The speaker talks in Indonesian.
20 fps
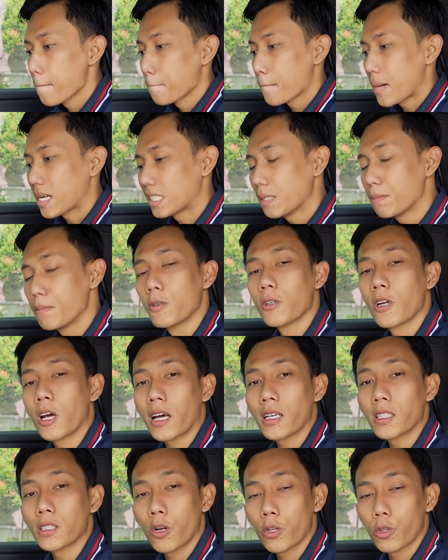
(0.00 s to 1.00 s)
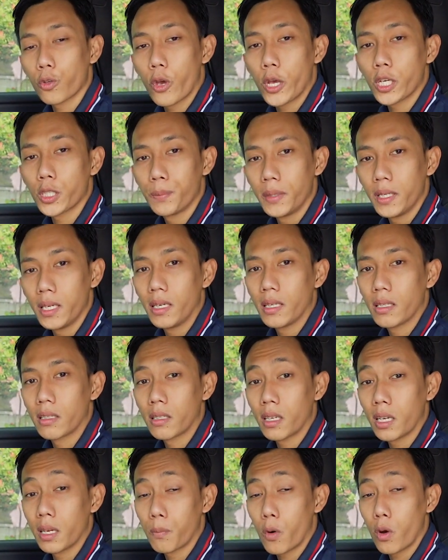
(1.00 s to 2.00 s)
masih menggunakan slot USB
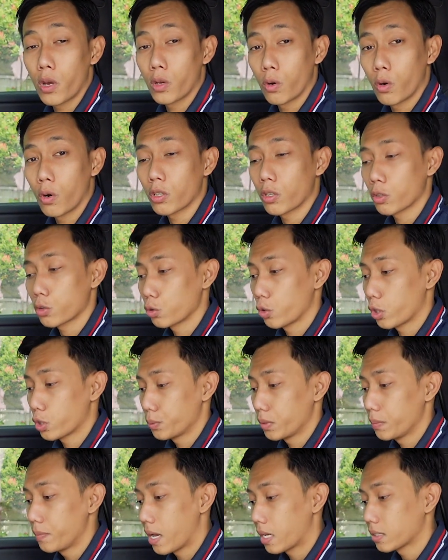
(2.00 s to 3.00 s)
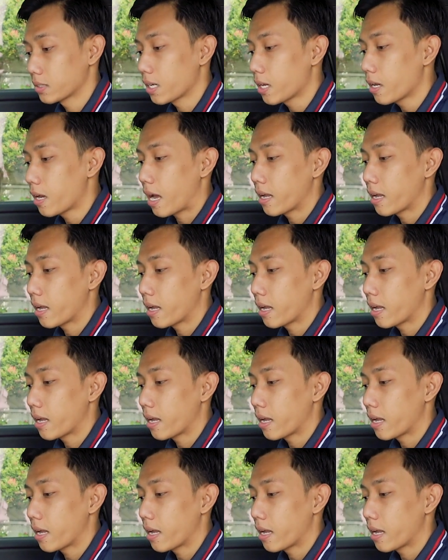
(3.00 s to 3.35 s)
3.0 atau USB biasa,